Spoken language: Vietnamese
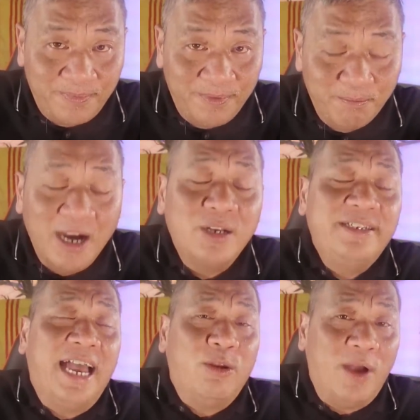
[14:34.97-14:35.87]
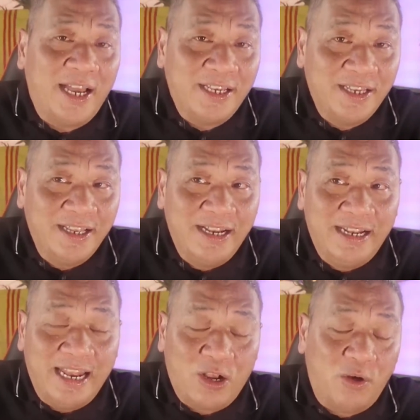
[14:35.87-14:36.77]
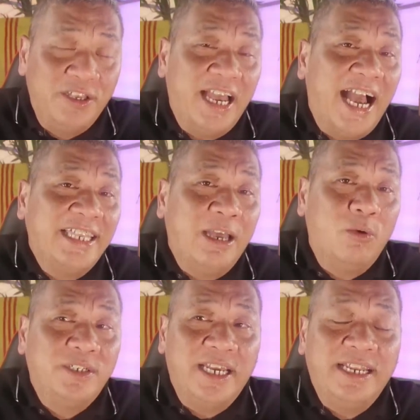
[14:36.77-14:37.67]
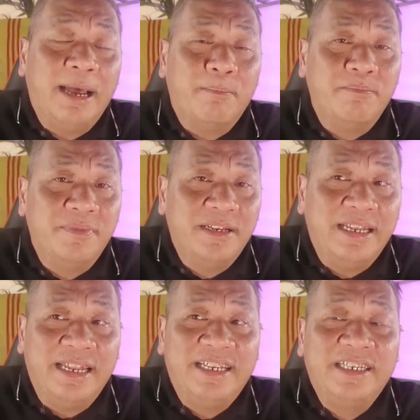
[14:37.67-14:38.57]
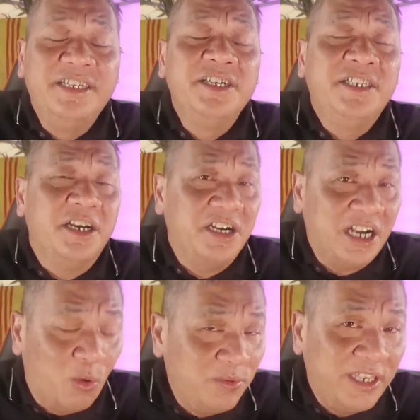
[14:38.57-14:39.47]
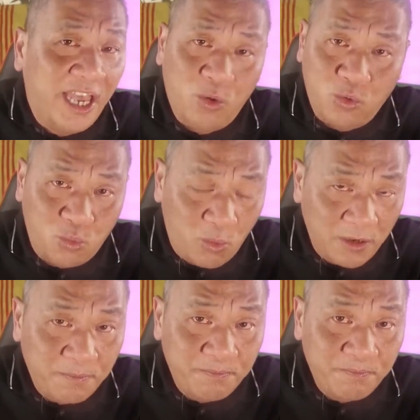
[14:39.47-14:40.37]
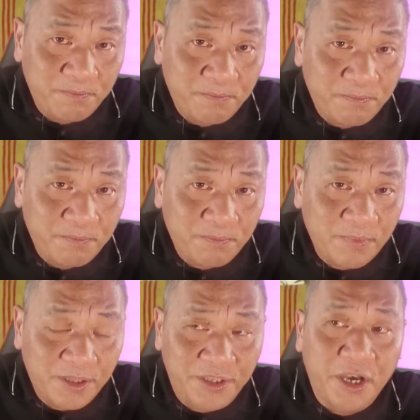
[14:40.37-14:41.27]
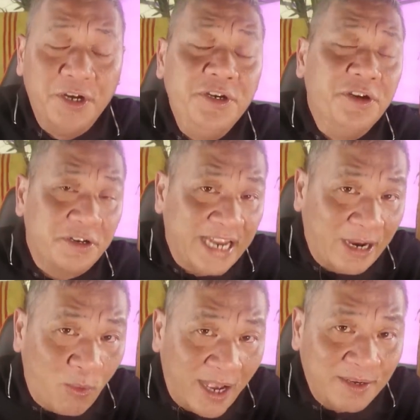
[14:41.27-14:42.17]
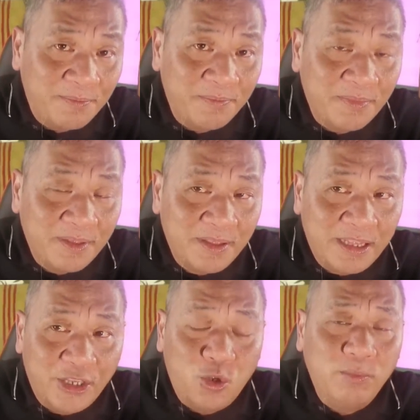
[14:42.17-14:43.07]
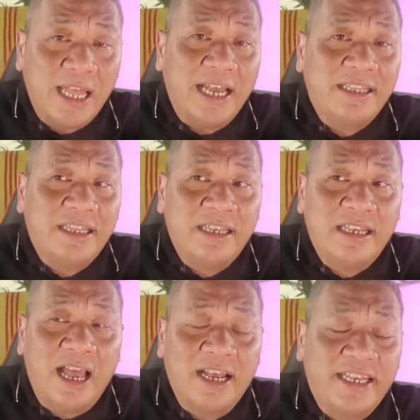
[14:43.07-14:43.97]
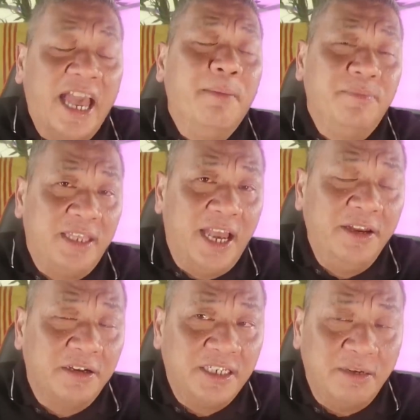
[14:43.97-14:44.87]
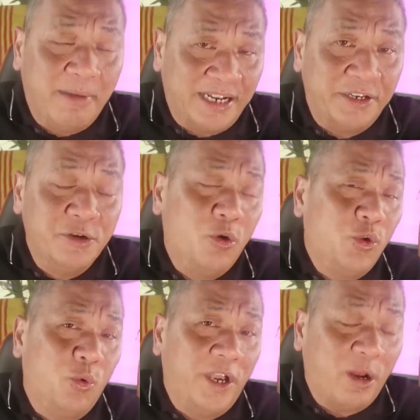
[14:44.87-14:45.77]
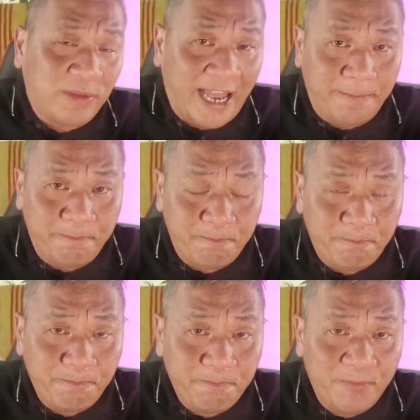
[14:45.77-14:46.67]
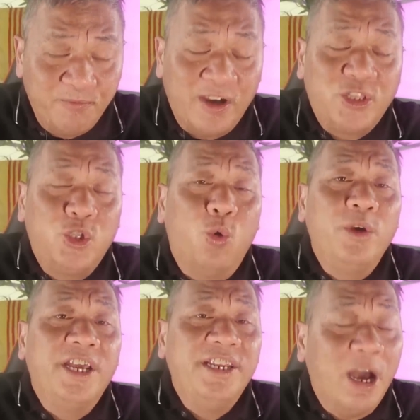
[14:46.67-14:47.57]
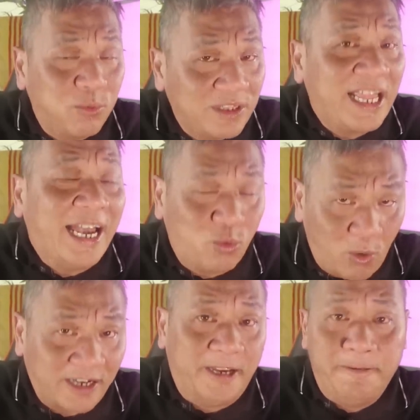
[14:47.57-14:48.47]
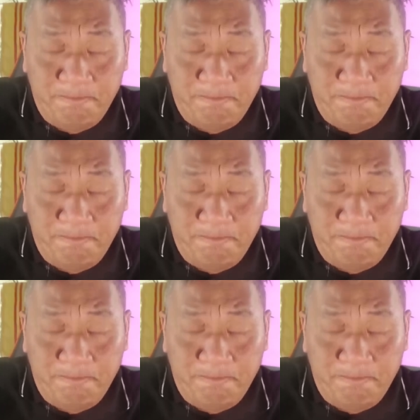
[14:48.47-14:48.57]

Mất Đài Loan là coi như Á Châu sẽ nằm dưới sự khống chế của Trung Quốc. Giữ được Đài Loan thì chúng ta à, kềm chế được sự bành trướng của chủ nghĩa độc tài và chủ nghĩa độc tài toàn trị.